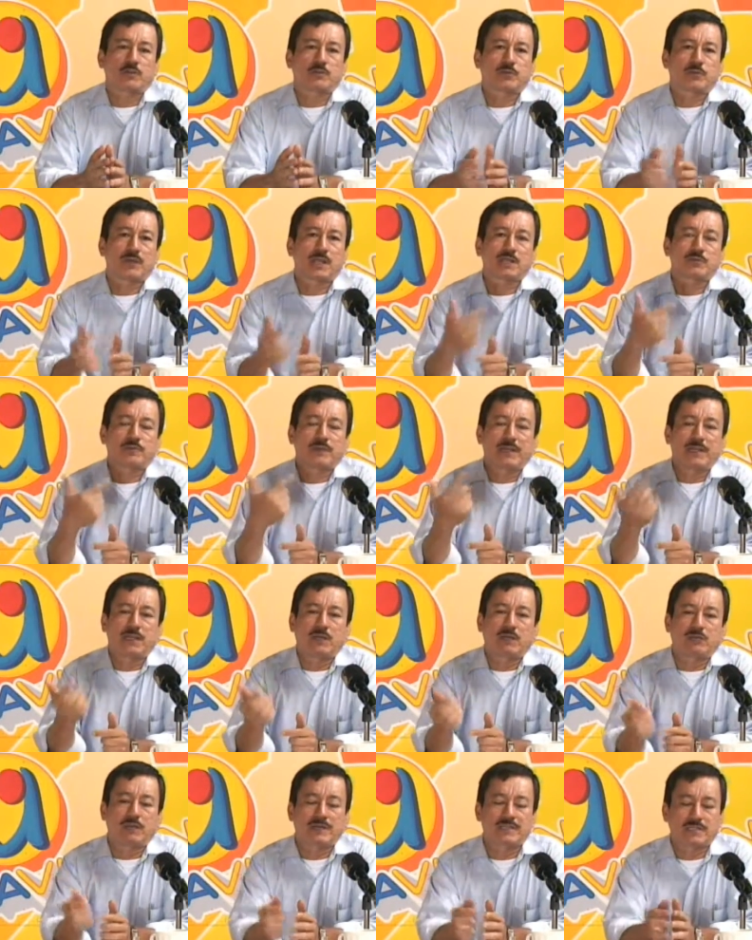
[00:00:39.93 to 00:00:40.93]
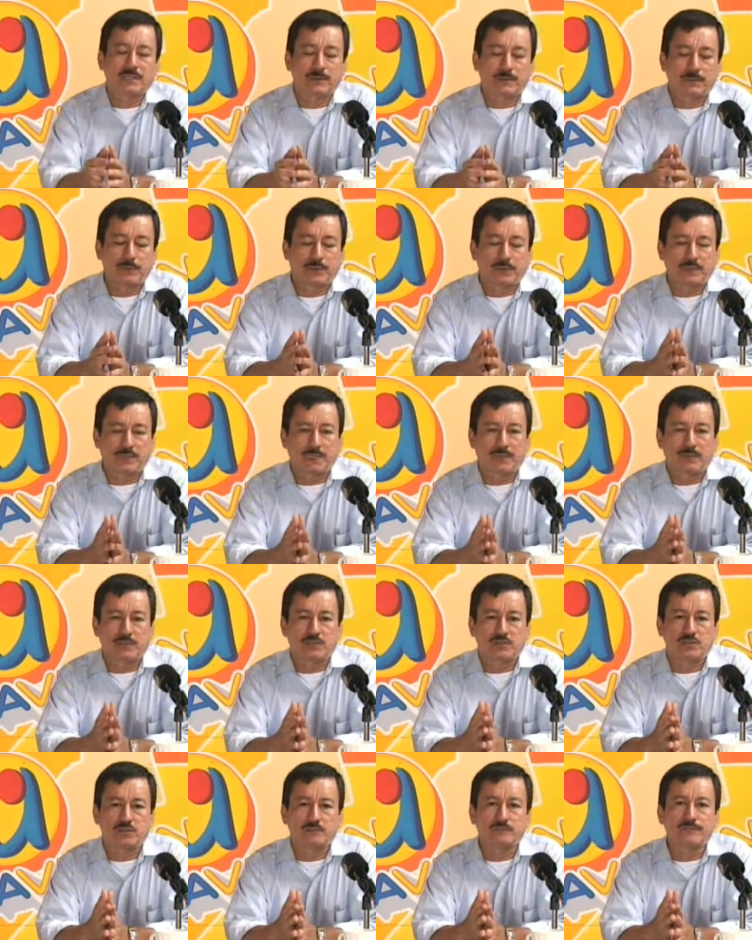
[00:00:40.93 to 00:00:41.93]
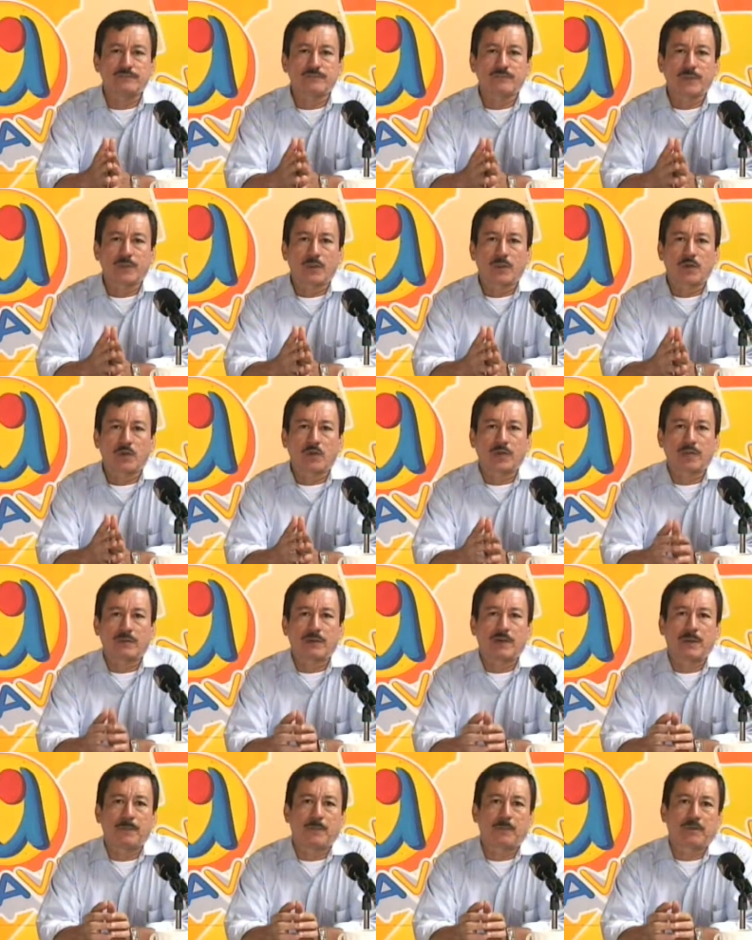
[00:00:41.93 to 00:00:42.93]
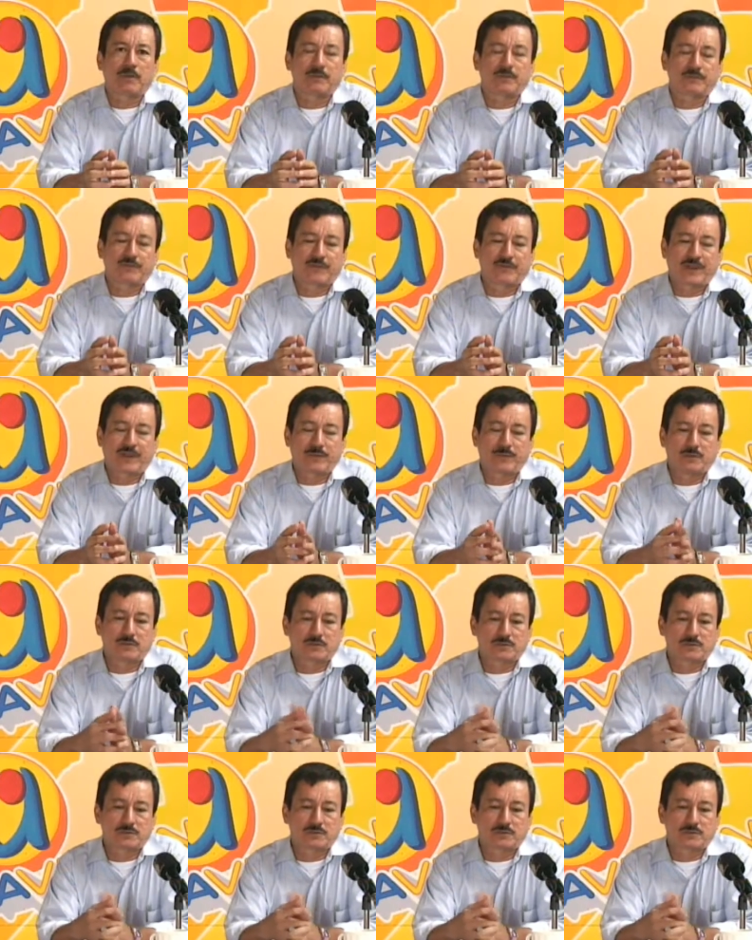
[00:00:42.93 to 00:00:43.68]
Pues las películas que ven por televisión o que bajan por Facebook